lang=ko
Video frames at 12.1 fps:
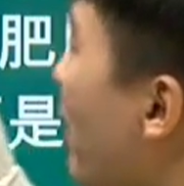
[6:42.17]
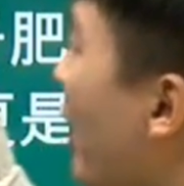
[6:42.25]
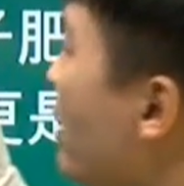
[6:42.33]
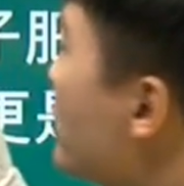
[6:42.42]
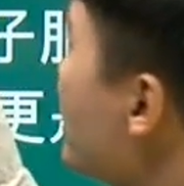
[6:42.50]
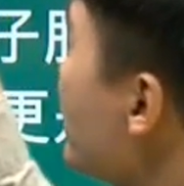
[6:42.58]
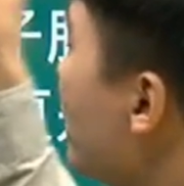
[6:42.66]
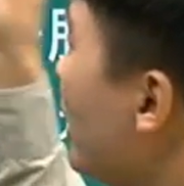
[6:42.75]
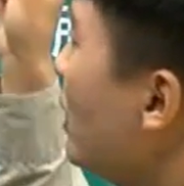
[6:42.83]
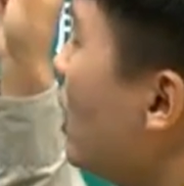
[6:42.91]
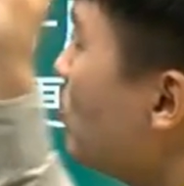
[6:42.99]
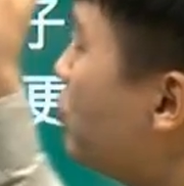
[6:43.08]

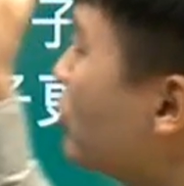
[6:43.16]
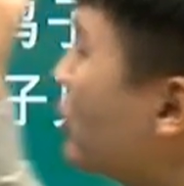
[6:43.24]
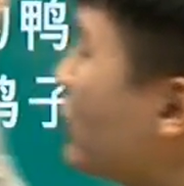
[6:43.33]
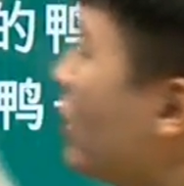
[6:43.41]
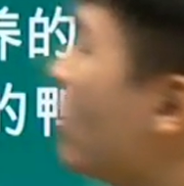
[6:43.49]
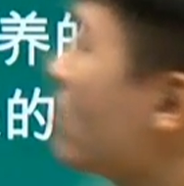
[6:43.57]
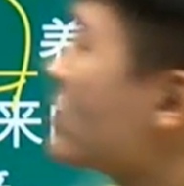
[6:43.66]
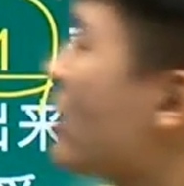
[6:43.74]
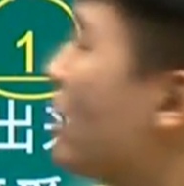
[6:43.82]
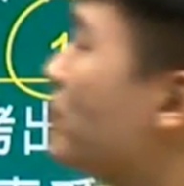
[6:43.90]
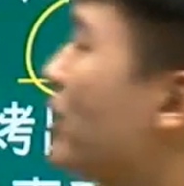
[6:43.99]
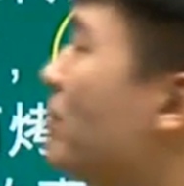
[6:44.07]
베이징은 북경
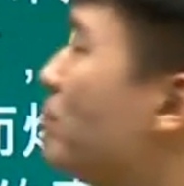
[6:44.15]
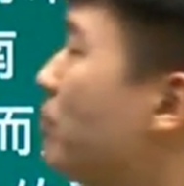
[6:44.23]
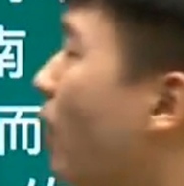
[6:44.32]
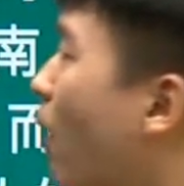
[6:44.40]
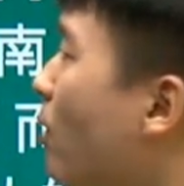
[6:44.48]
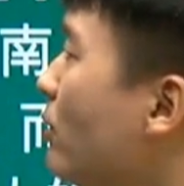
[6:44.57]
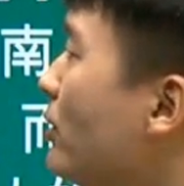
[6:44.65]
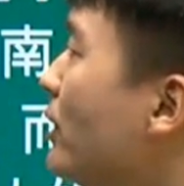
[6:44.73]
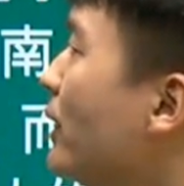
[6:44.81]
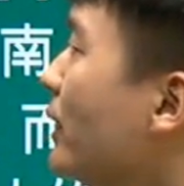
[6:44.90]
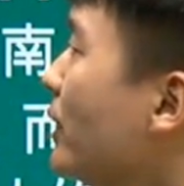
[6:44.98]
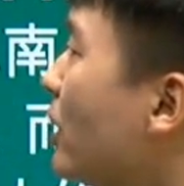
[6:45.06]
사람들이
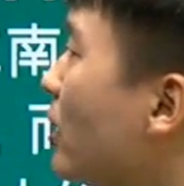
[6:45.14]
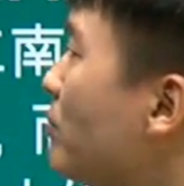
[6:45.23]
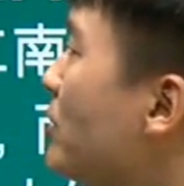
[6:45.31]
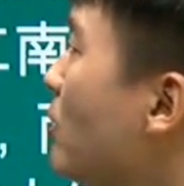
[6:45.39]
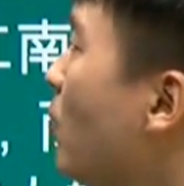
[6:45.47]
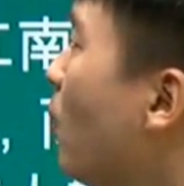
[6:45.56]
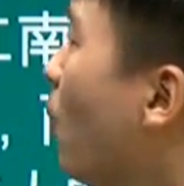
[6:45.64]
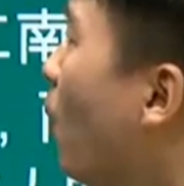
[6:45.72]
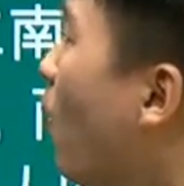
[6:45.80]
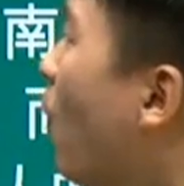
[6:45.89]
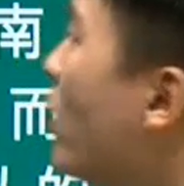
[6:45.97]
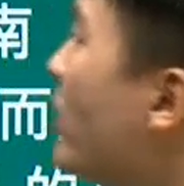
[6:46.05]
먹는 여러분들
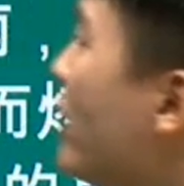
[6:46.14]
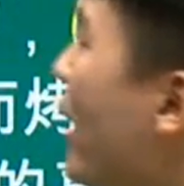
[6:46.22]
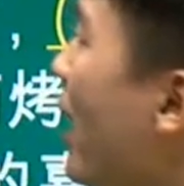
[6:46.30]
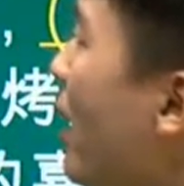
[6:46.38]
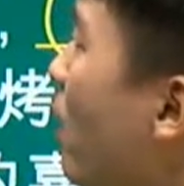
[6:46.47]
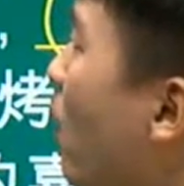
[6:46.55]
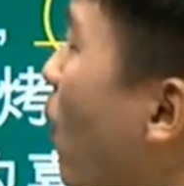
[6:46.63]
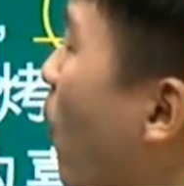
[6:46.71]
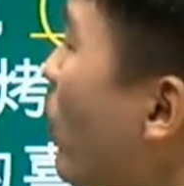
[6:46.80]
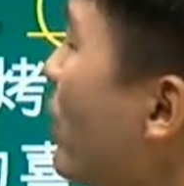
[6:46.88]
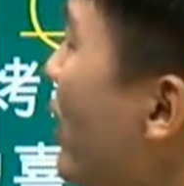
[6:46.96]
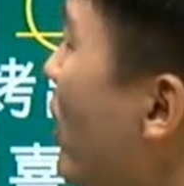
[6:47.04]
오리의
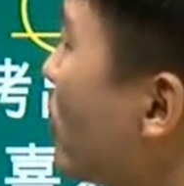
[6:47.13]
오리의